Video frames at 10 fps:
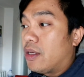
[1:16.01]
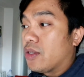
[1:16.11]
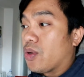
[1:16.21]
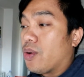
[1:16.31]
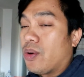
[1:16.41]

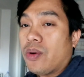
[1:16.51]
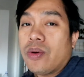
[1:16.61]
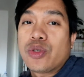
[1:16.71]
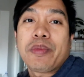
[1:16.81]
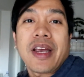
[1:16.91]

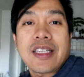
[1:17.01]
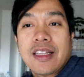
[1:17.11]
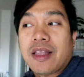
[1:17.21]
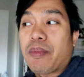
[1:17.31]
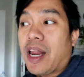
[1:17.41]
So, super
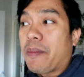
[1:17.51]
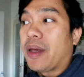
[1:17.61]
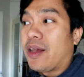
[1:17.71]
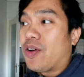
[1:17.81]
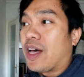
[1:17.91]
excited pala
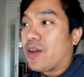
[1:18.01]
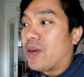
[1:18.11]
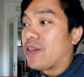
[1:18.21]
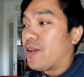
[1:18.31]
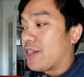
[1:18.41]
kami ngayong araw
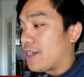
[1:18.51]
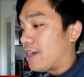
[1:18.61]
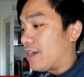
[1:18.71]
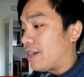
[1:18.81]
na to kasi